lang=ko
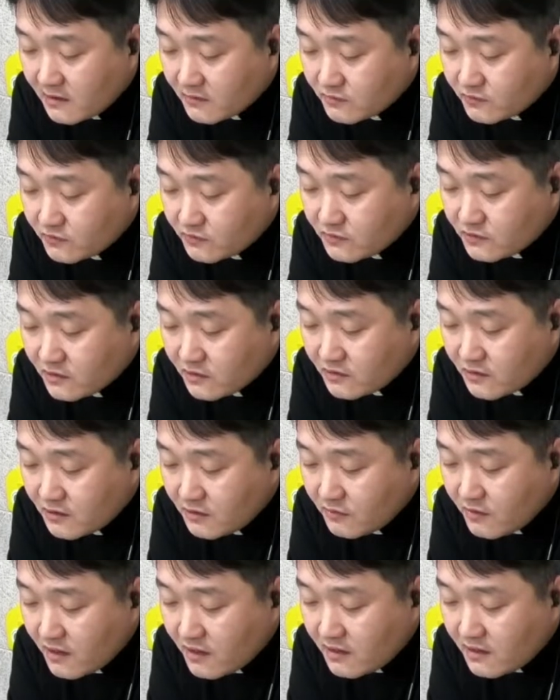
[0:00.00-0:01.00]
궁전을
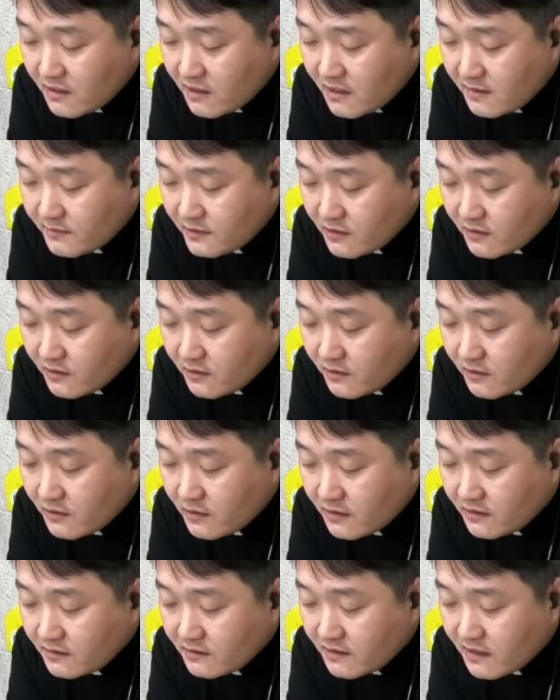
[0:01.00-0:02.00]
관리하며
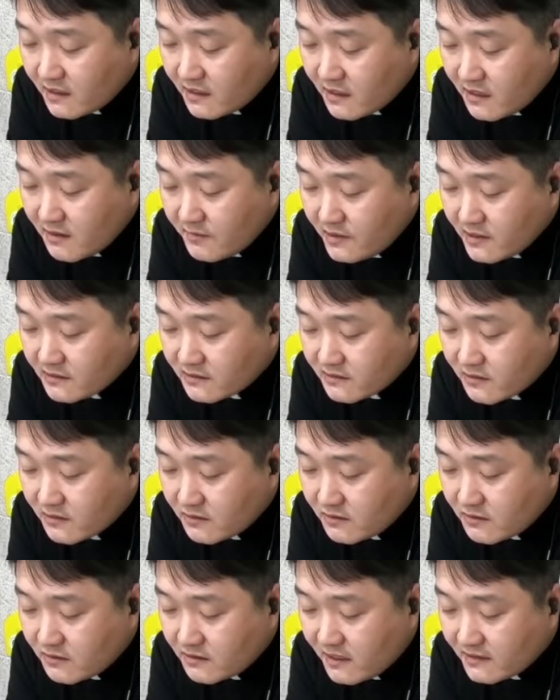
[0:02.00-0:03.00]
나라의
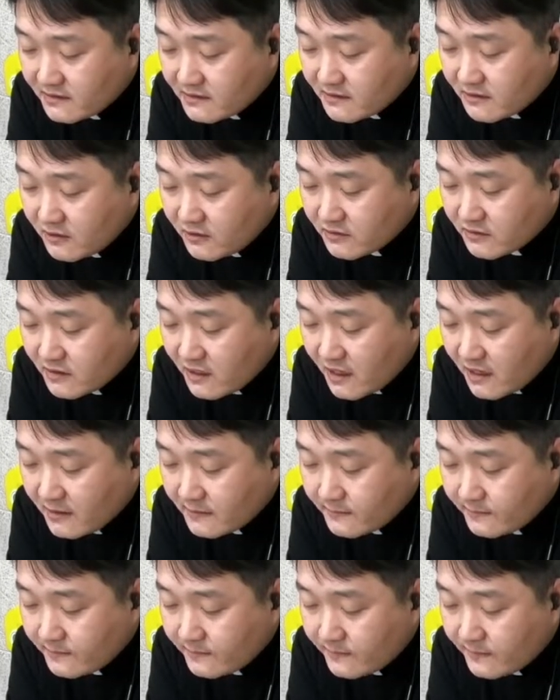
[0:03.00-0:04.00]
백성을 다스렸다.
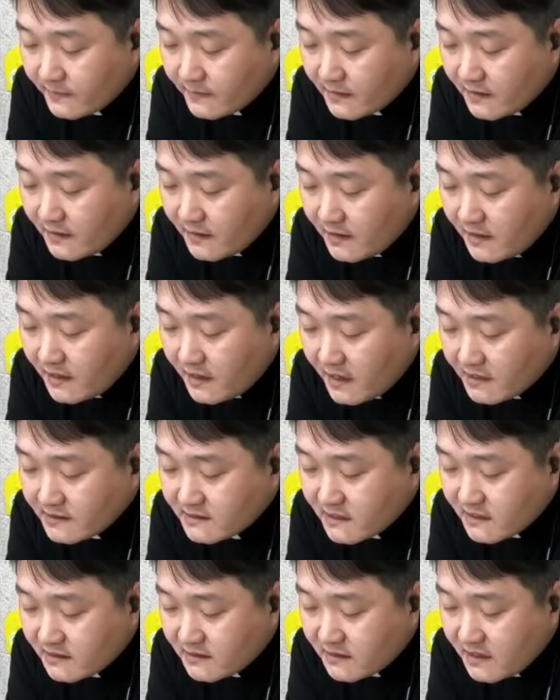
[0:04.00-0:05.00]

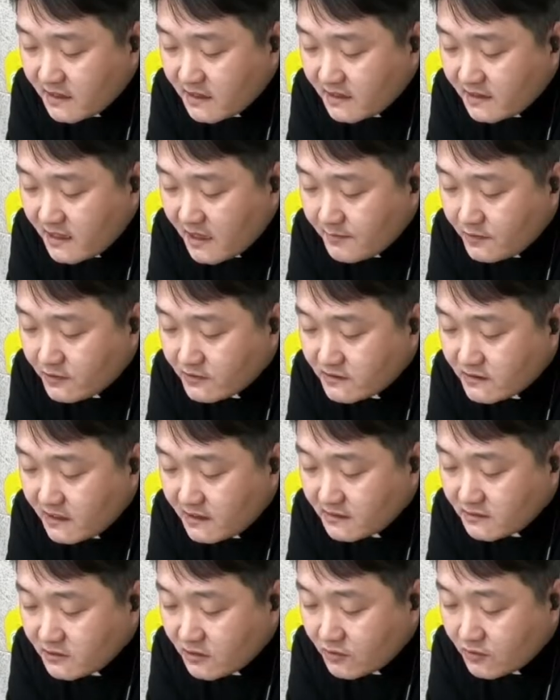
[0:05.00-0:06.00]
아자리아의 나머지
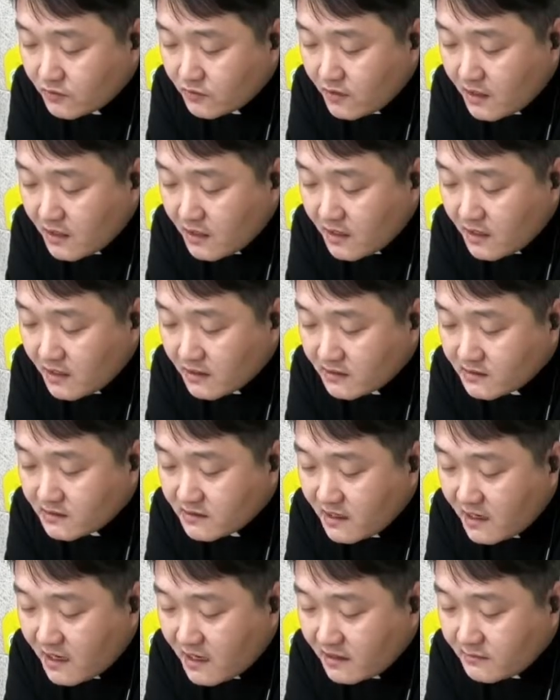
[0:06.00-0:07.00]
행적과
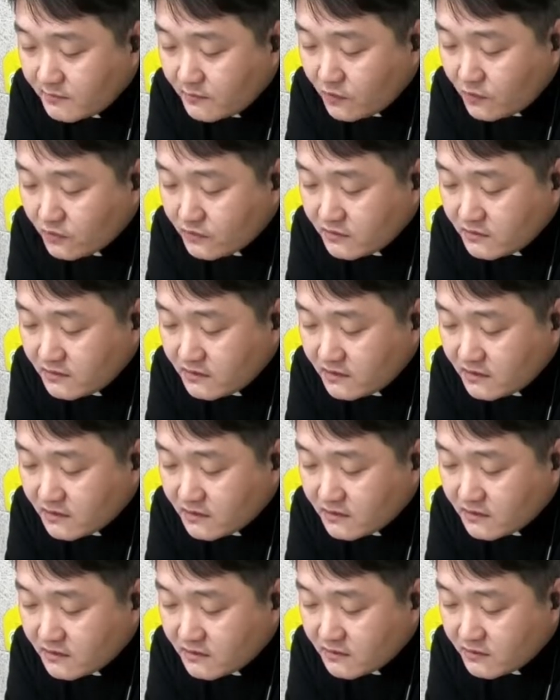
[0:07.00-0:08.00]
그가 한 모든
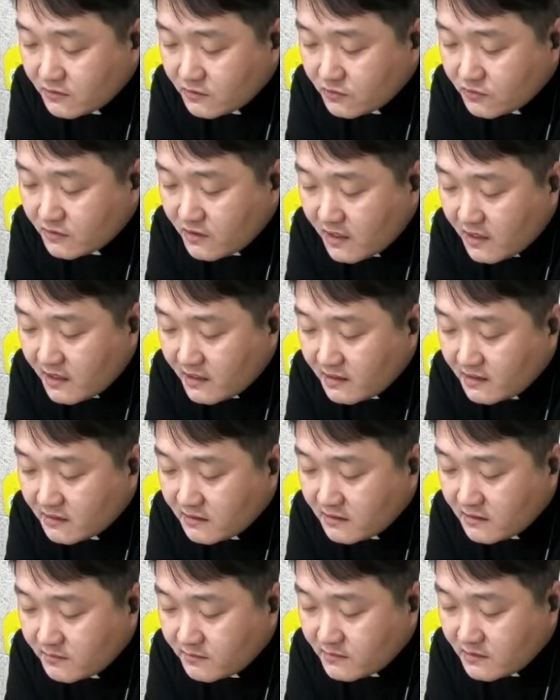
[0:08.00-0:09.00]
일은 유다
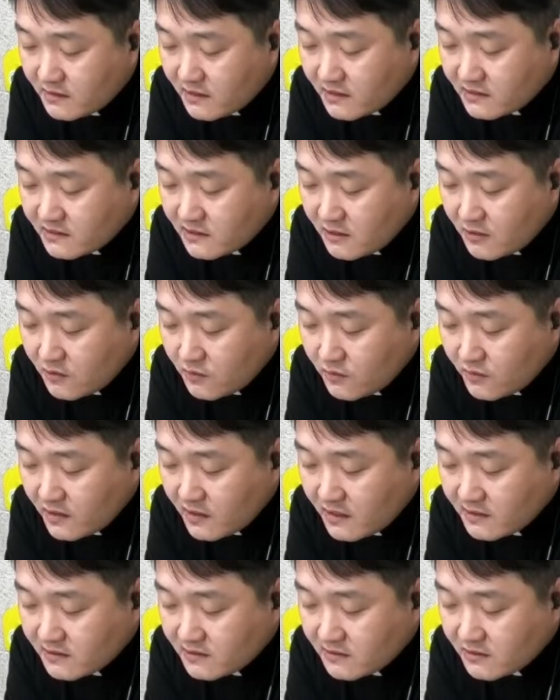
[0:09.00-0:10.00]
임금들의
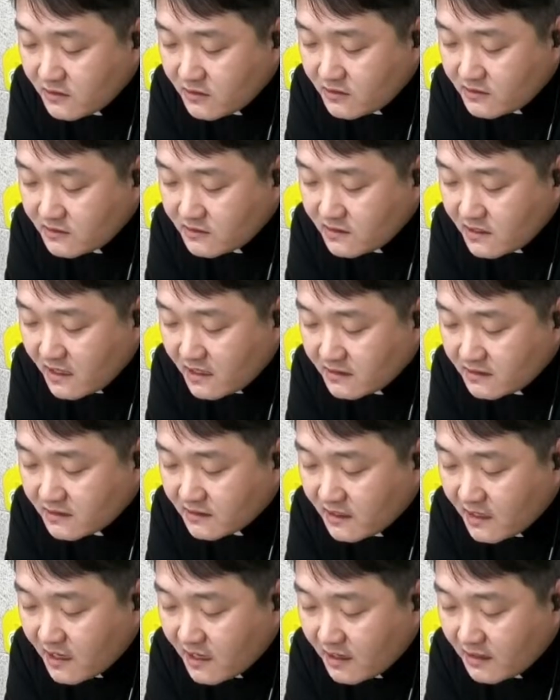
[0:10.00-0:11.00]
실록에 쓰여 있지
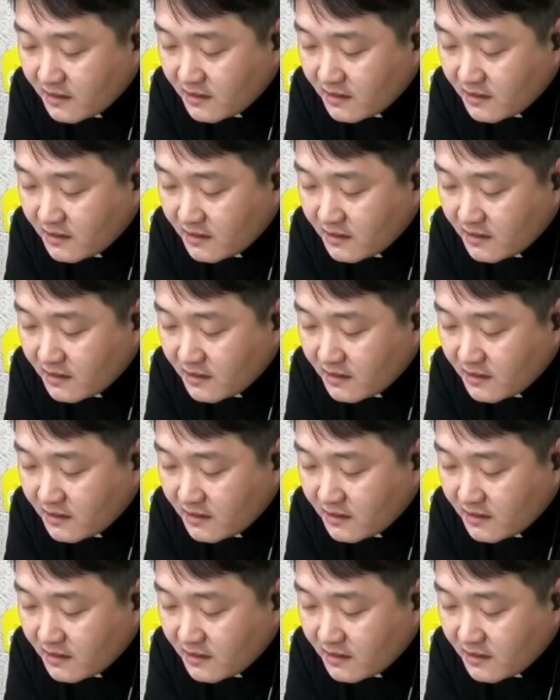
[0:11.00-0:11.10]
않은가.